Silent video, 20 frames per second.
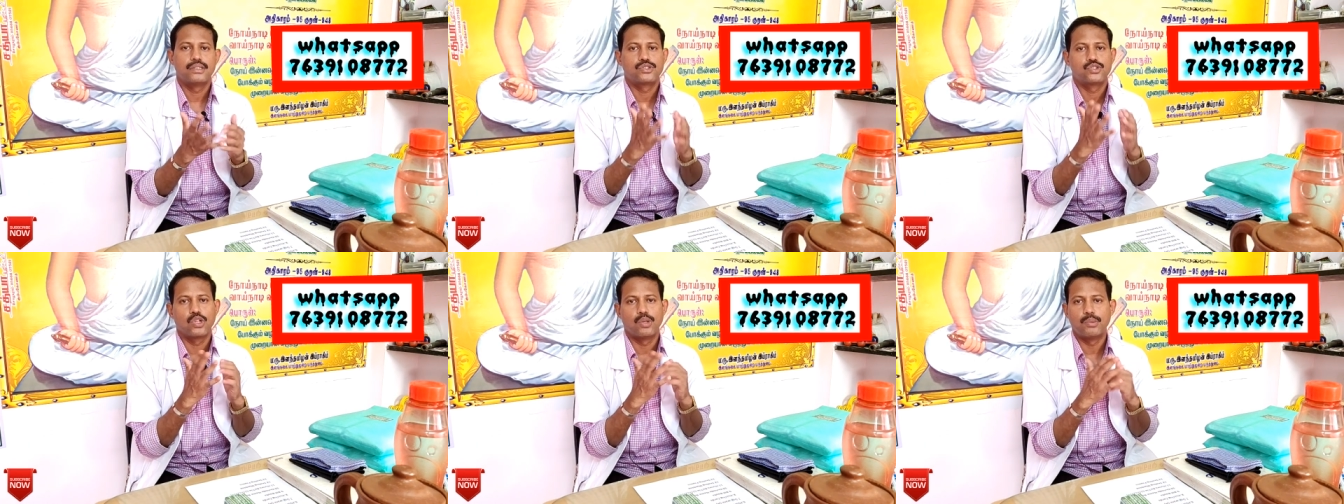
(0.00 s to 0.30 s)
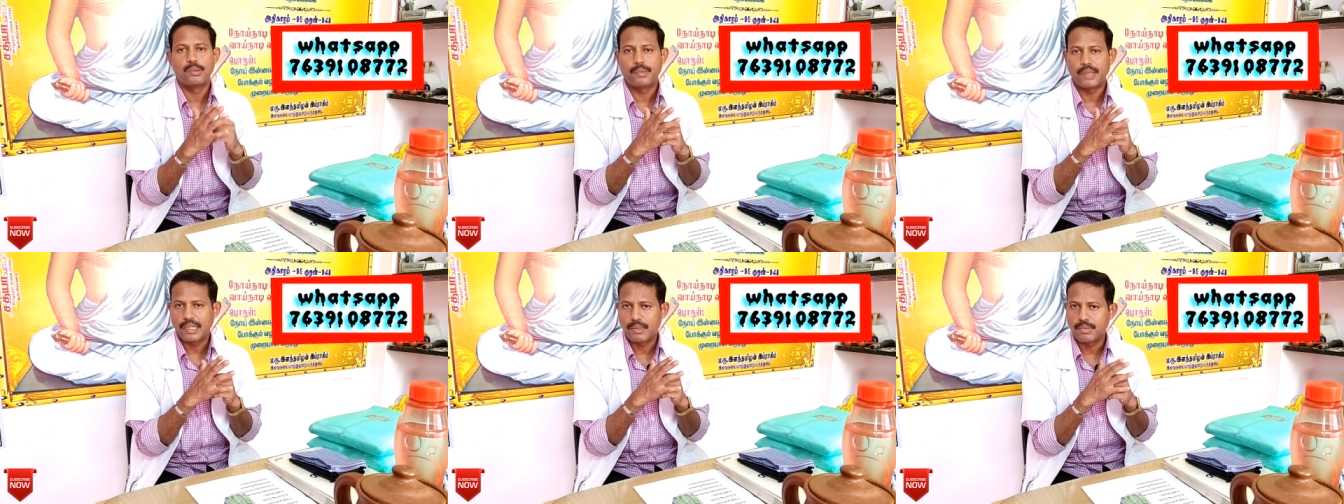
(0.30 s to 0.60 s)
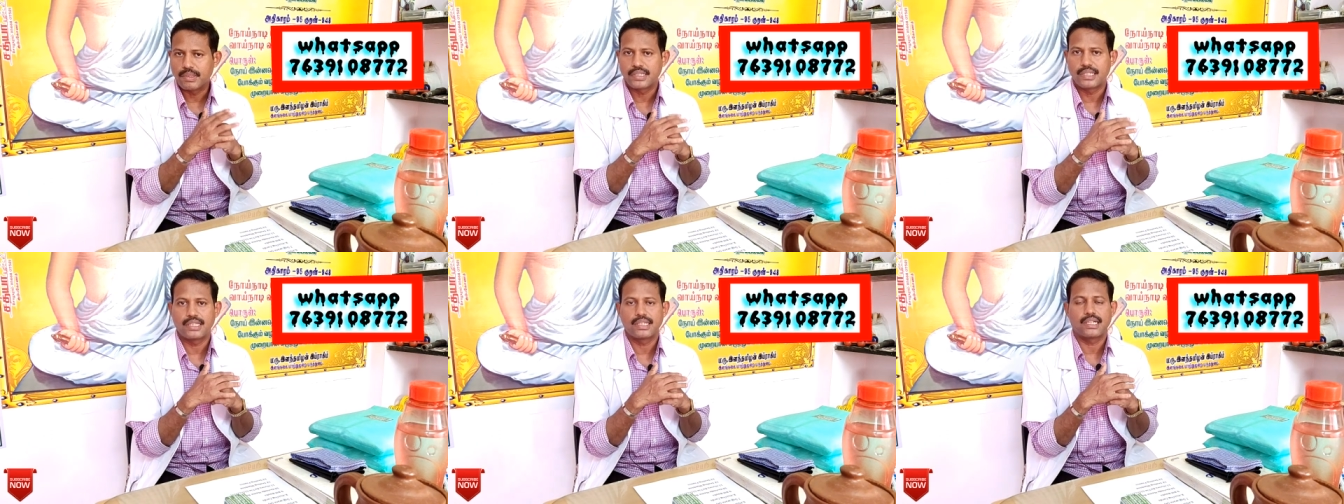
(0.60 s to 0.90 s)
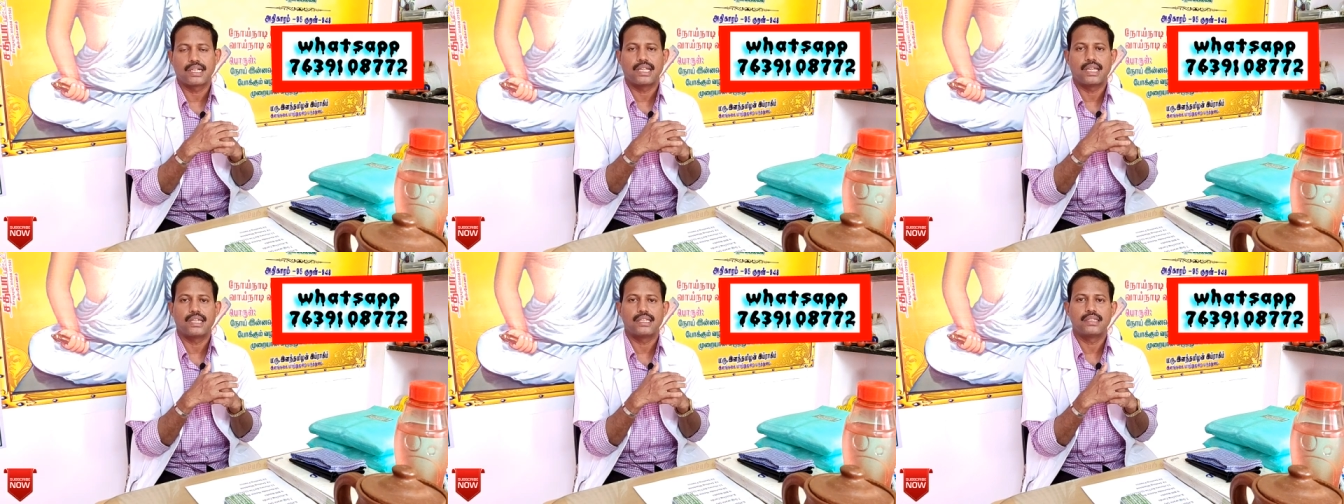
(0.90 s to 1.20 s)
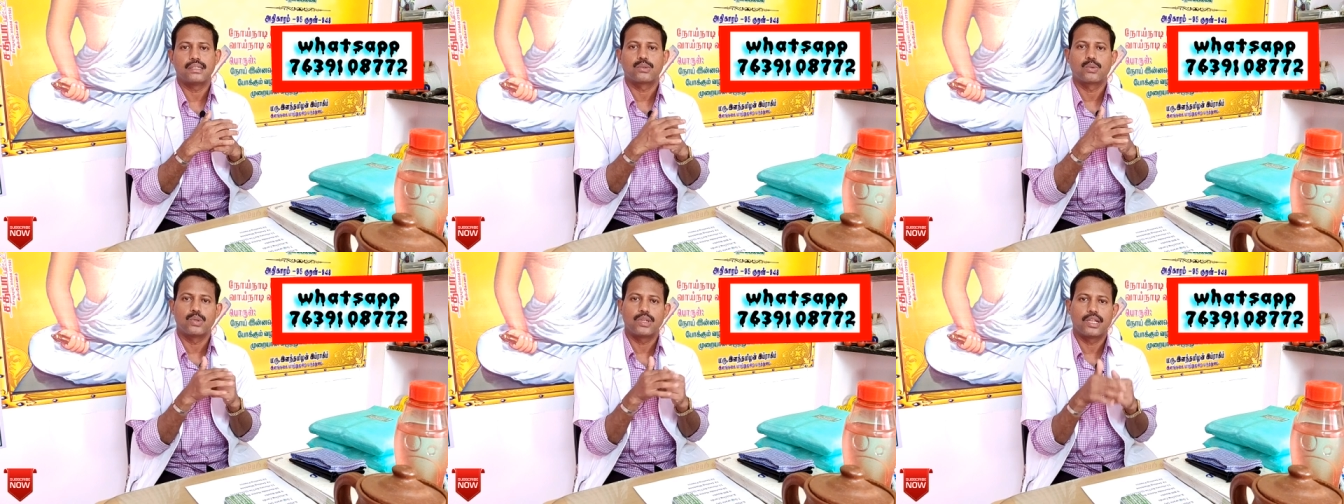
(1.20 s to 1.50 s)
சோப்பு பயன்படுத்துறது
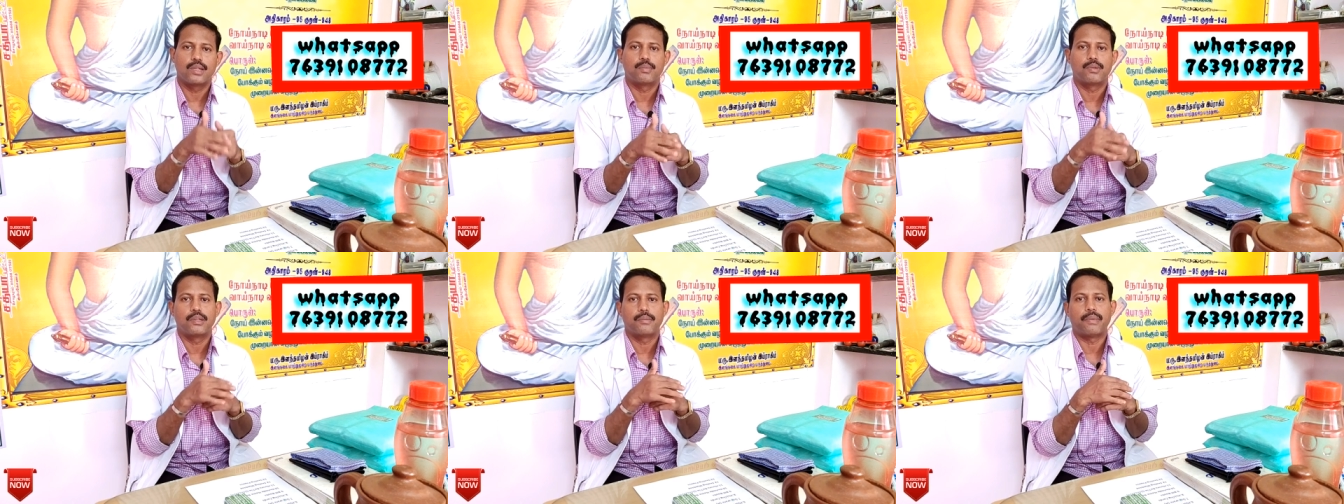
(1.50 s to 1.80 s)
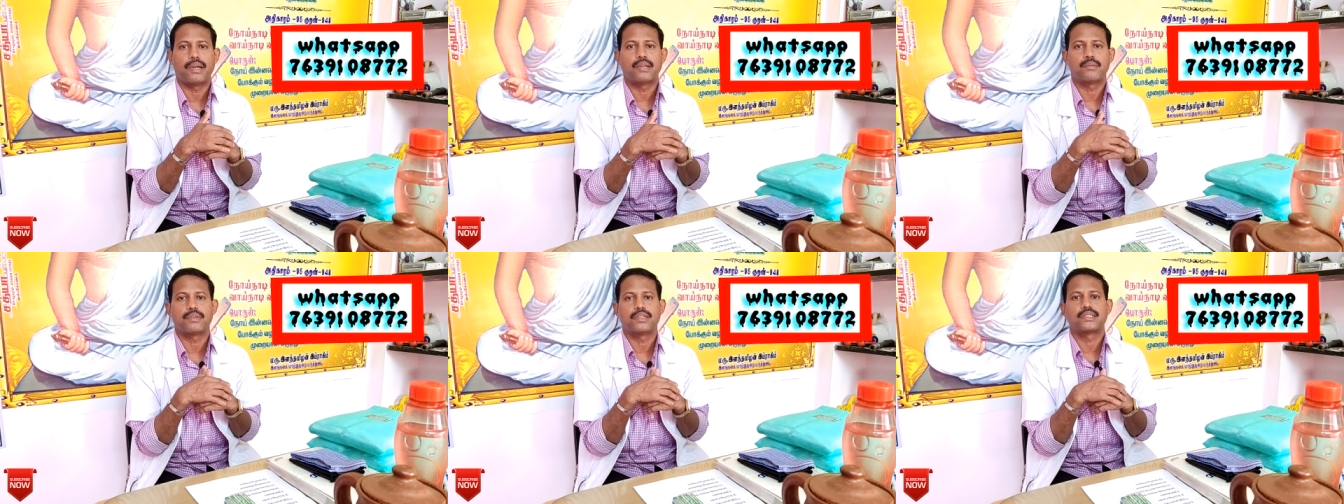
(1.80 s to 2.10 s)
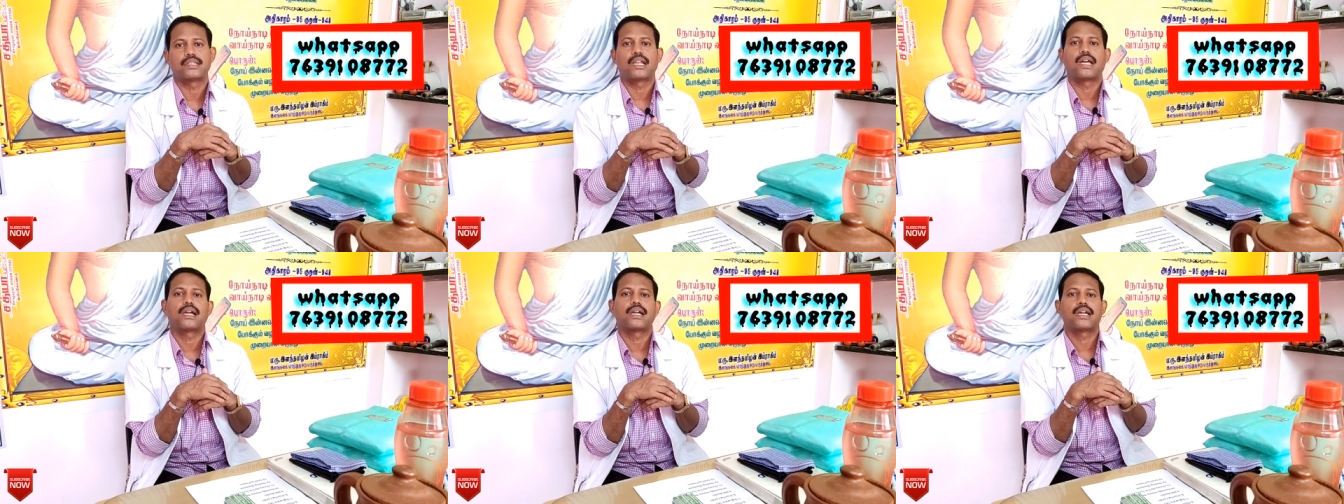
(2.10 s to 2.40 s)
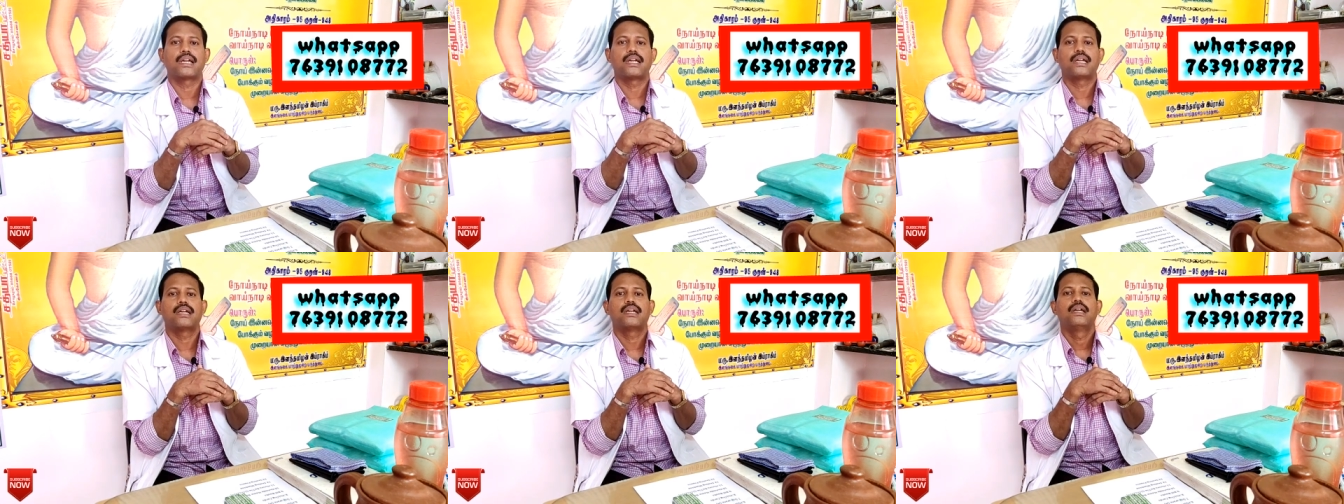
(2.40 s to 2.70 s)
கிடையாது குளியல் பொடி பயன்படுத்துகிறாங்க